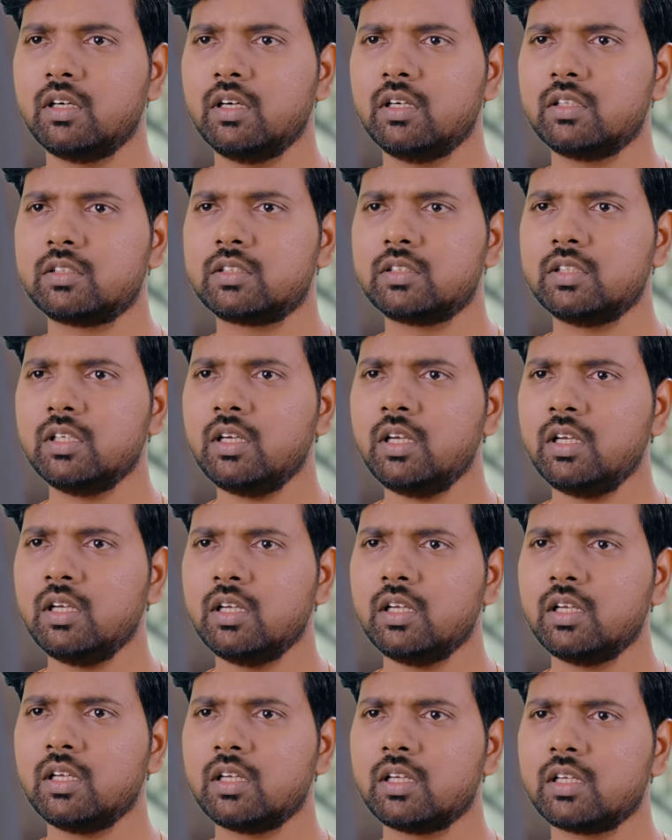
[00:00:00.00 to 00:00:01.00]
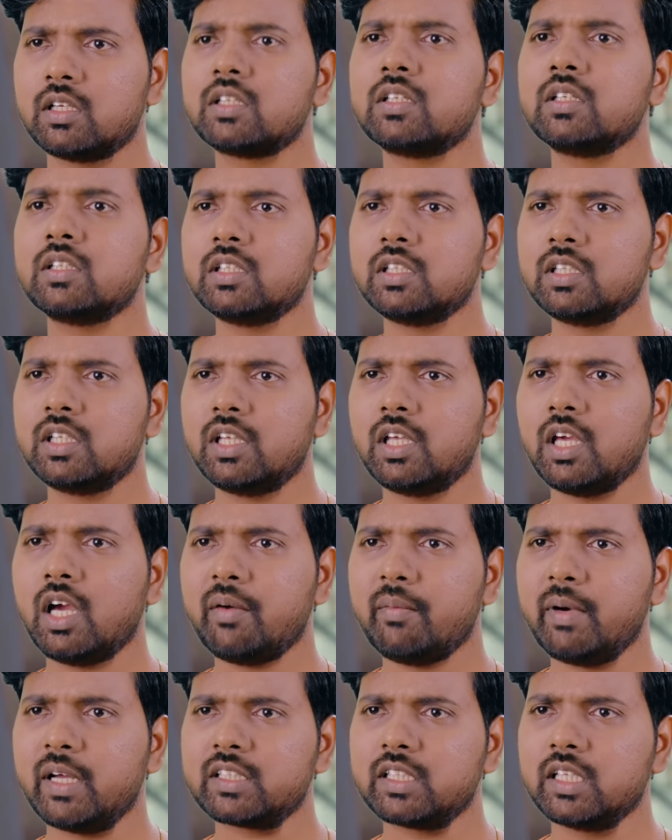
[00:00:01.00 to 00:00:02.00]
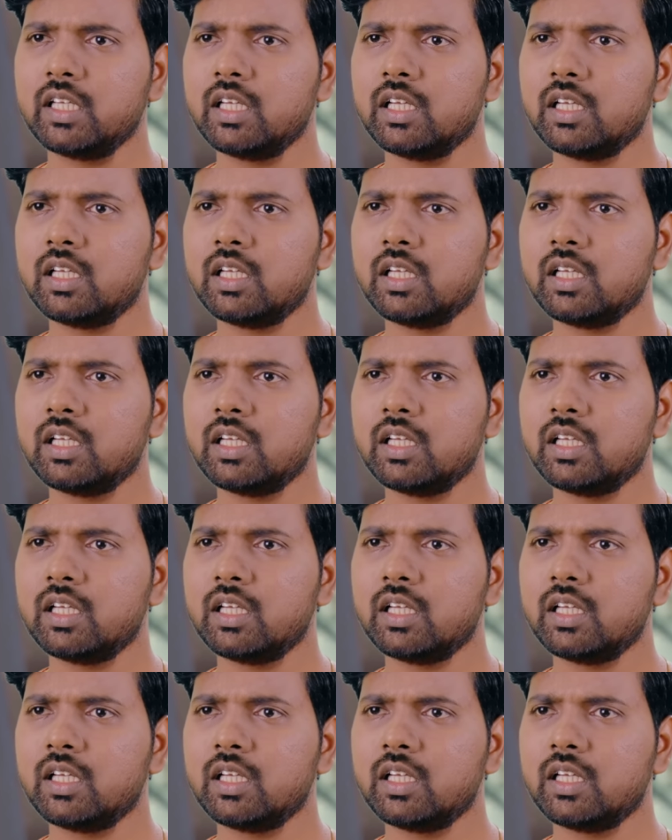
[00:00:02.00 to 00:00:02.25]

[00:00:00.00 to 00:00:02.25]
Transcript: अच्छा क्या बात है